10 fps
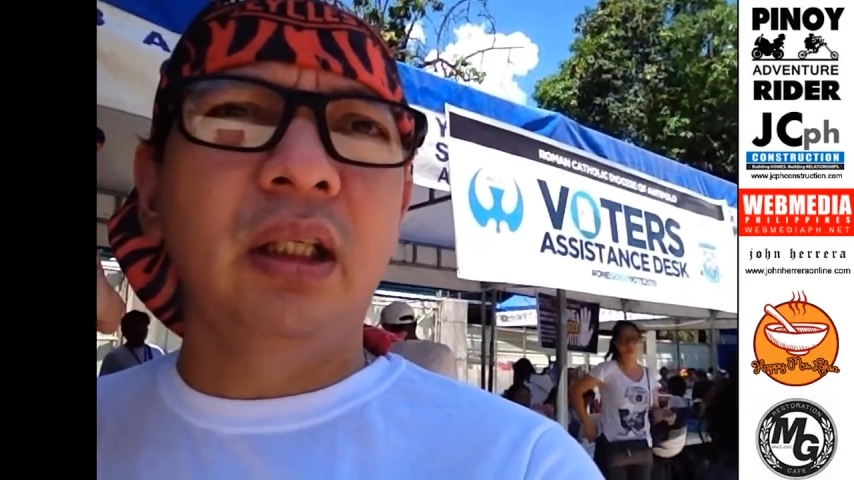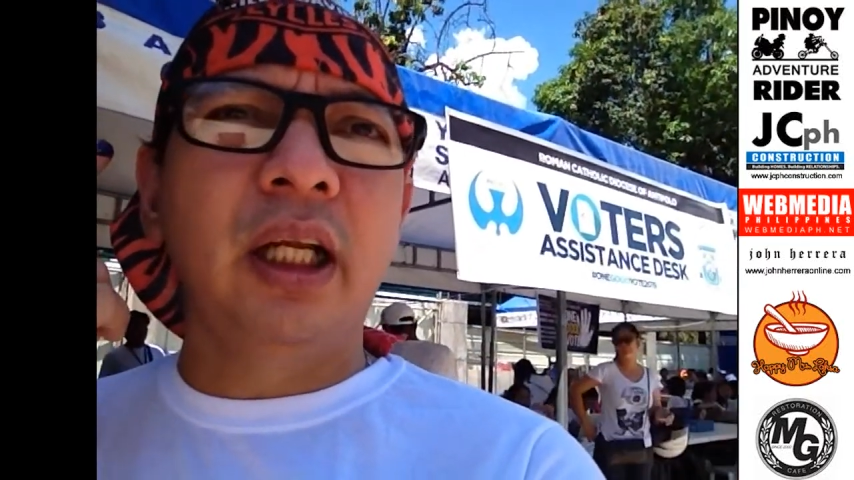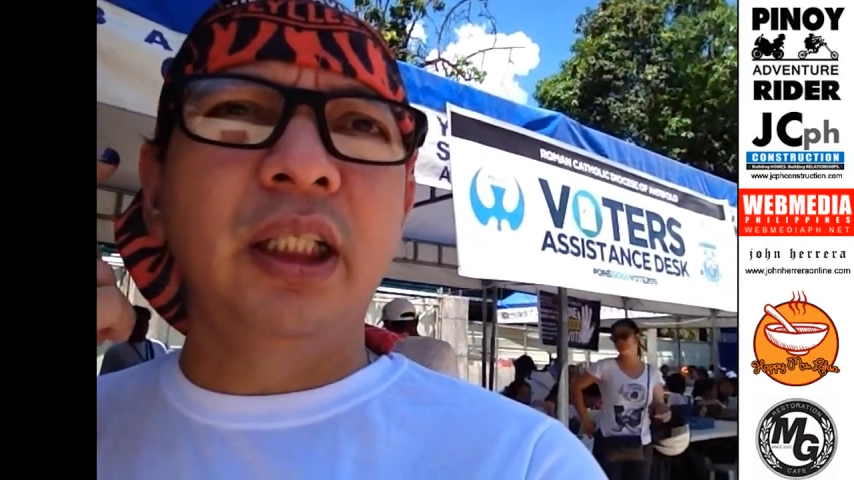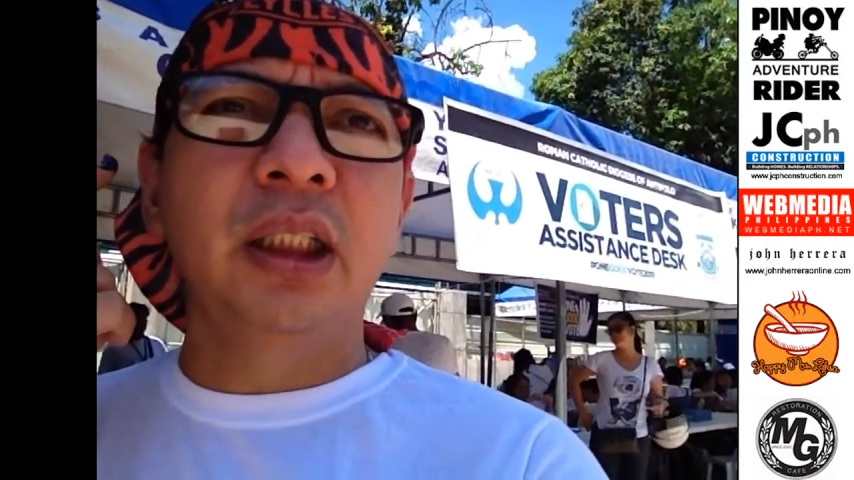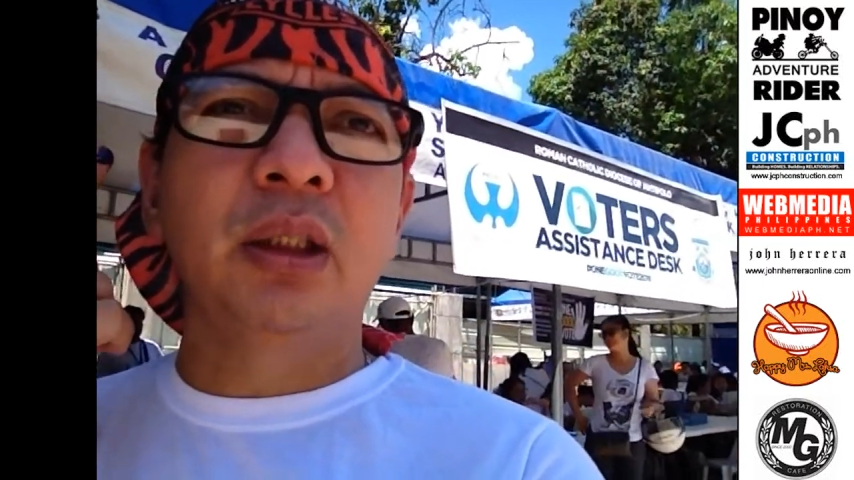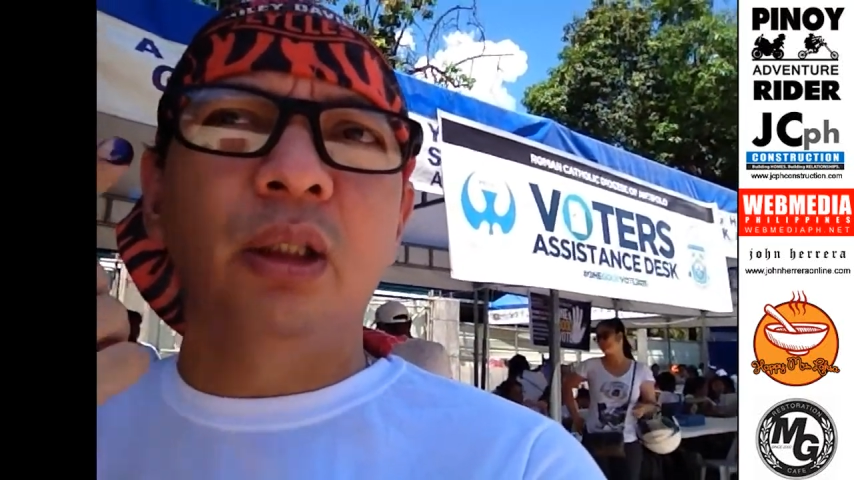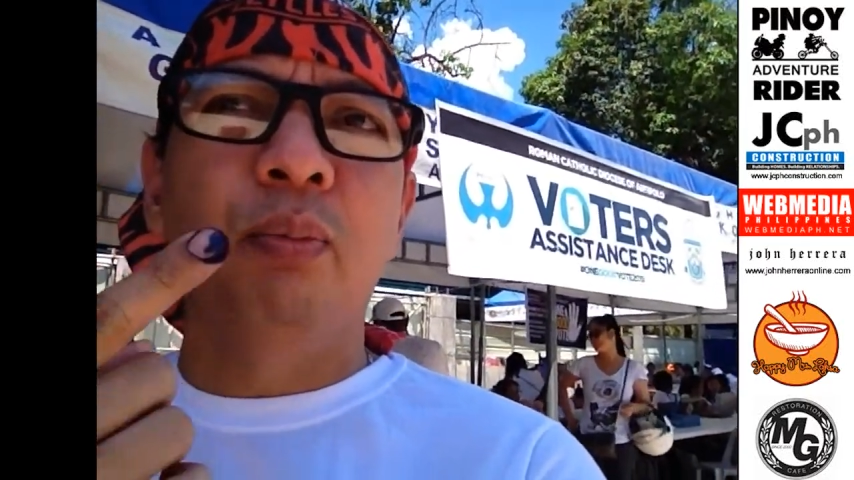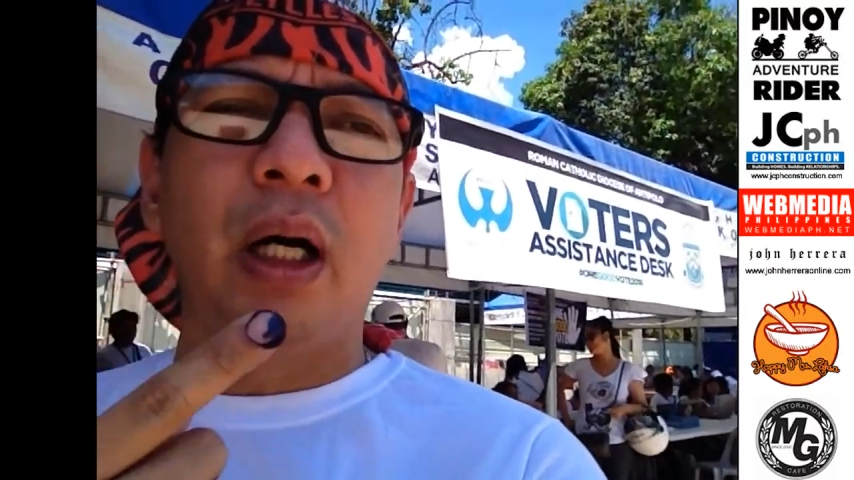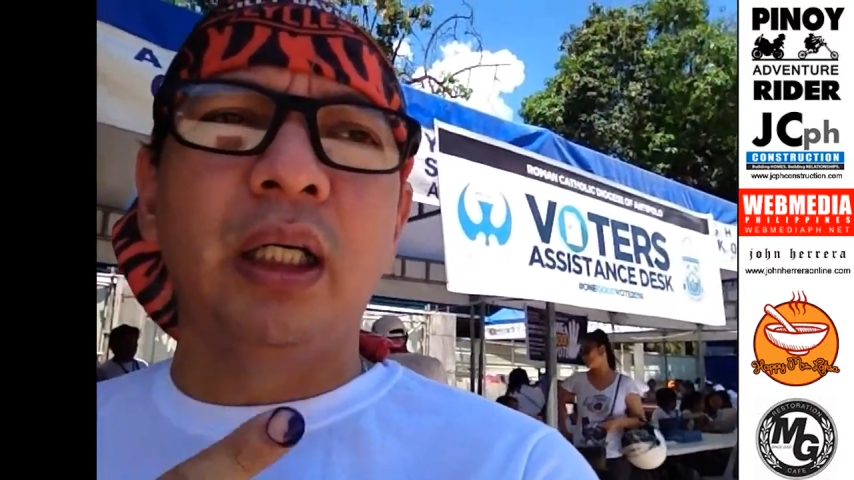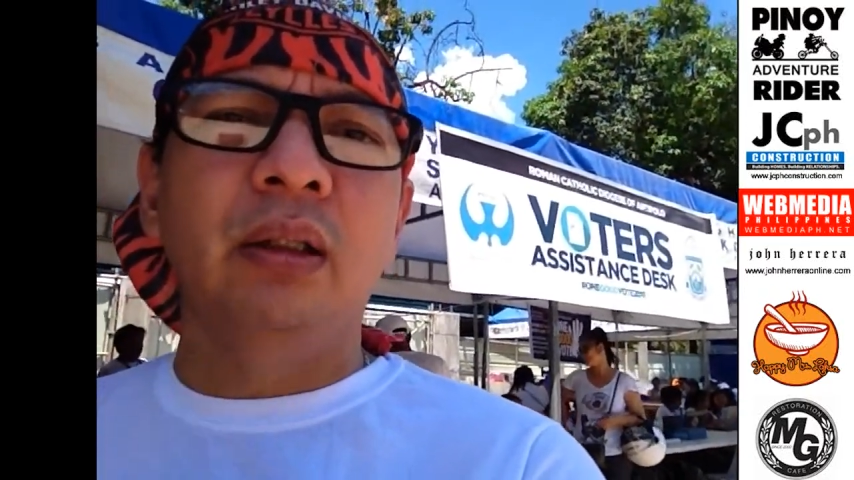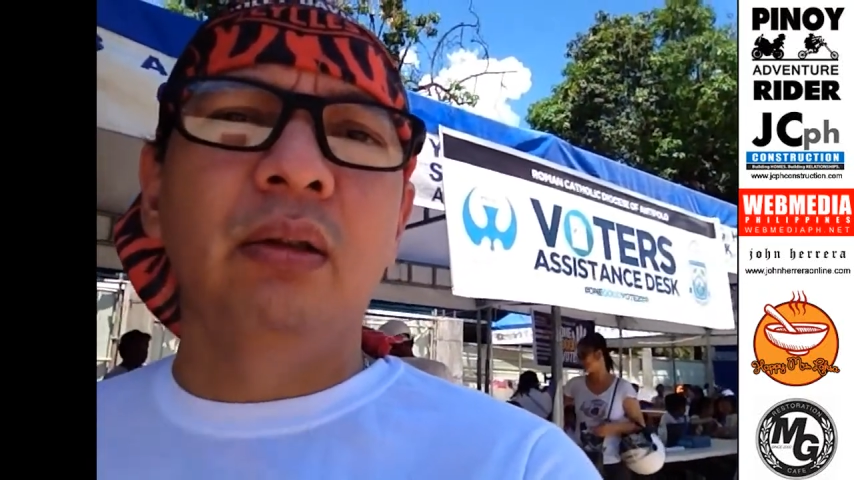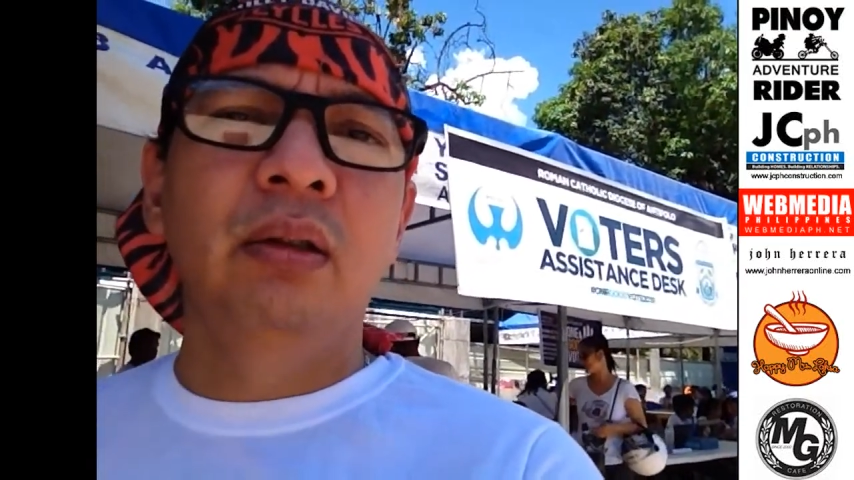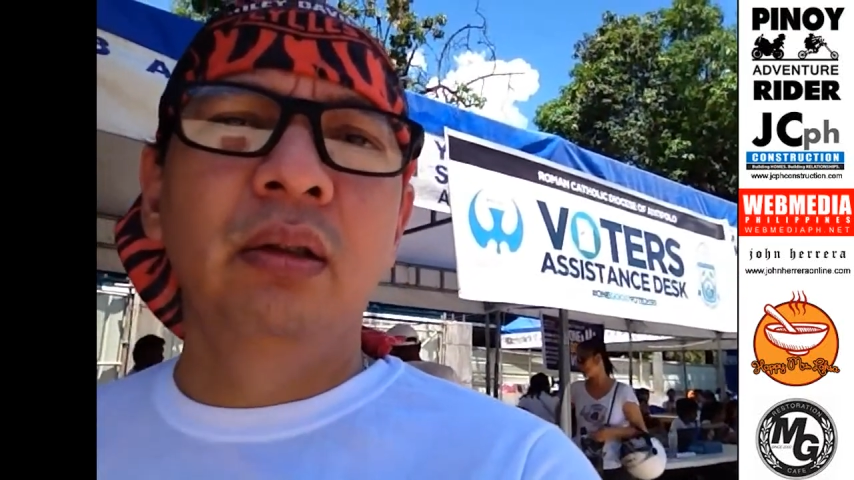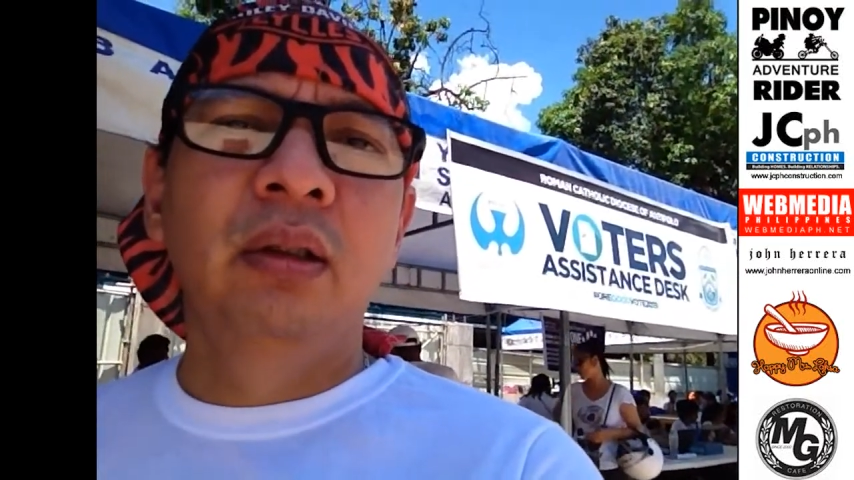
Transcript: registered pa kayo.